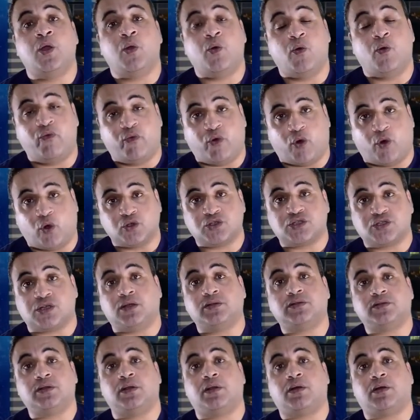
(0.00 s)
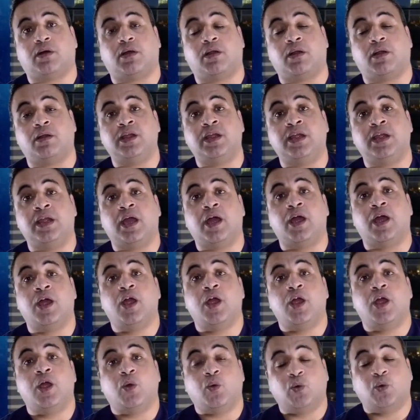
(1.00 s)
وفحوصات القرنيه
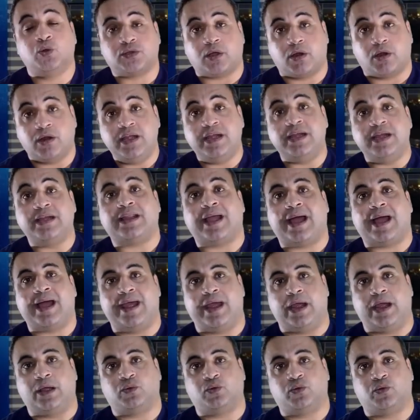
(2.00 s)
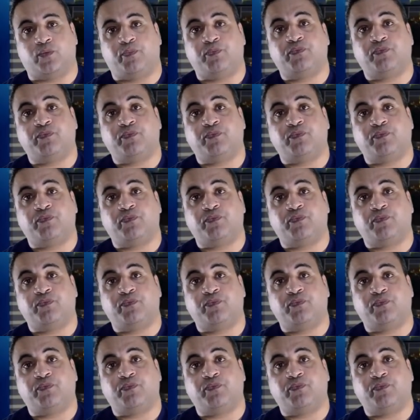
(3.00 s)
وطريقه حياته